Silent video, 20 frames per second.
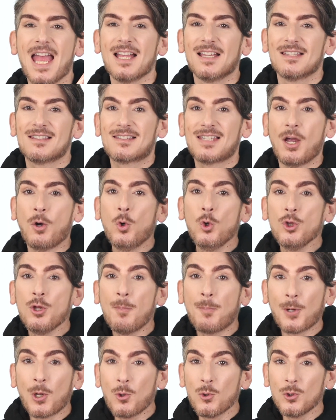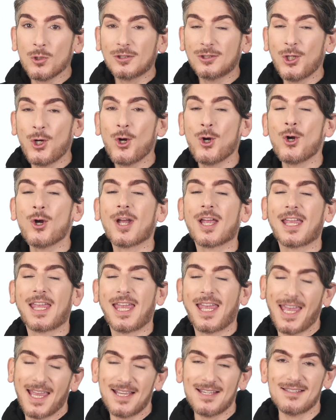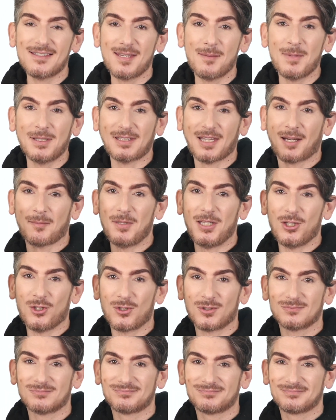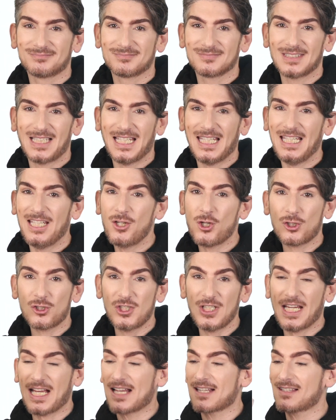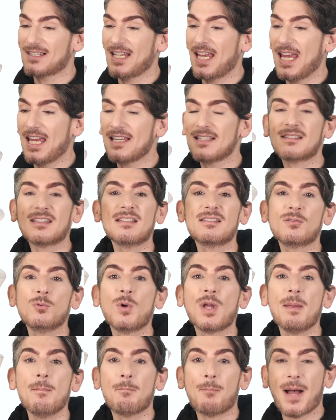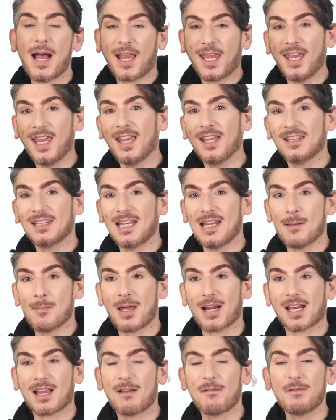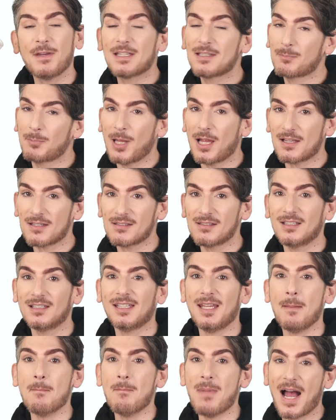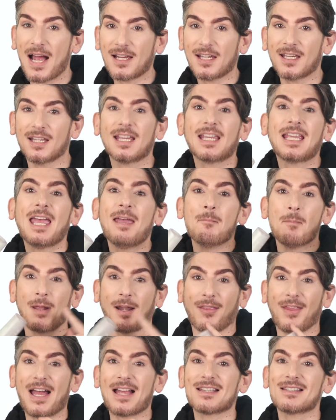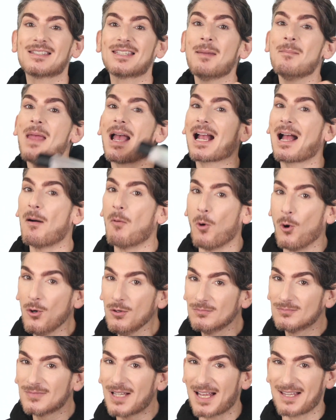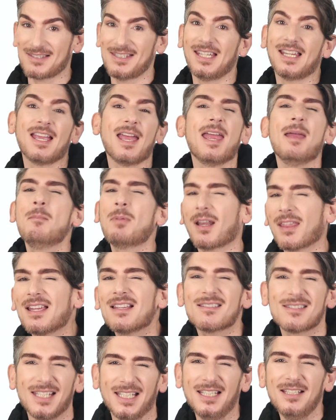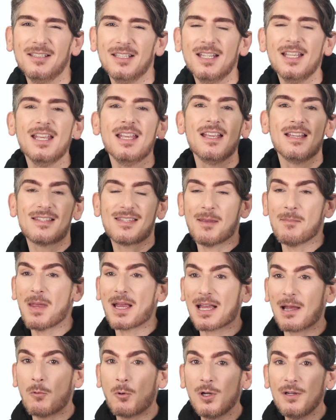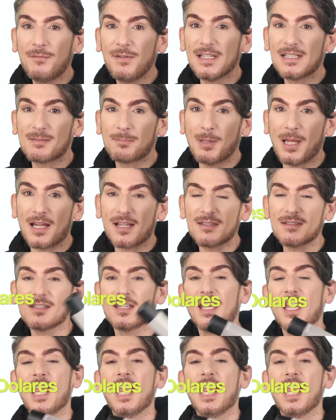Segundo producto que se me terminó. Y no, chicas, este es un empaque de la marca Fix Plus de MAC que en verdad se me acabó. Así que en verdad sí, se me acabó el Fix Plus